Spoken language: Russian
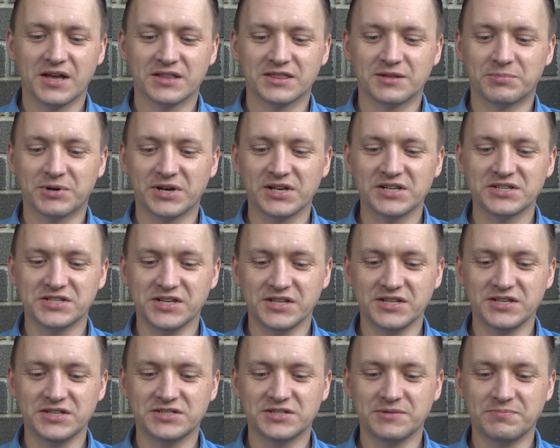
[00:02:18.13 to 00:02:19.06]
Добрались
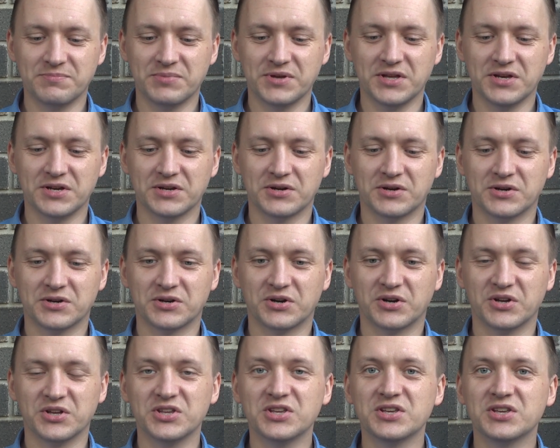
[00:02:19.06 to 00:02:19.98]
они теперь
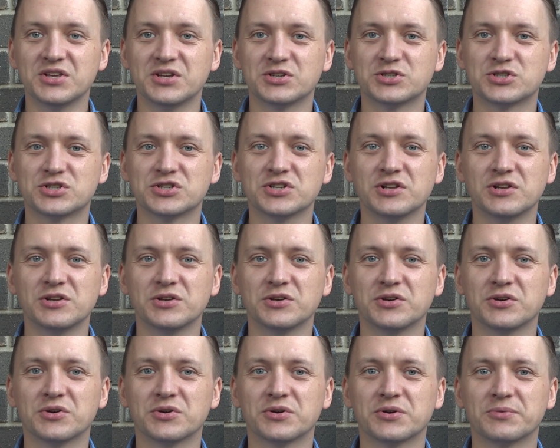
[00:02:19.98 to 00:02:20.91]
э, и решили
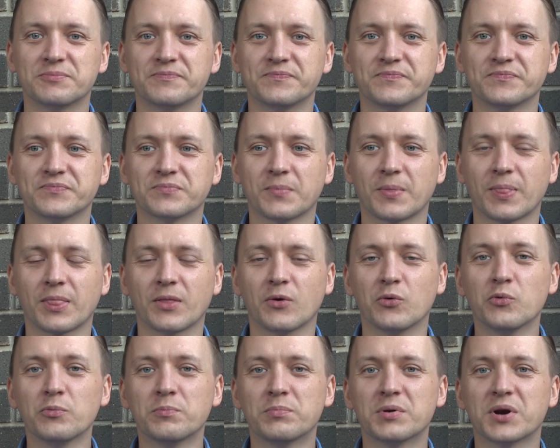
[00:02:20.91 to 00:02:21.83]
эм,
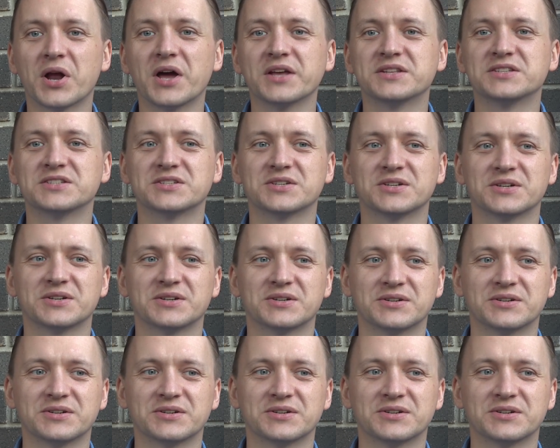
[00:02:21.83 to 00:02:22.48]
убрать,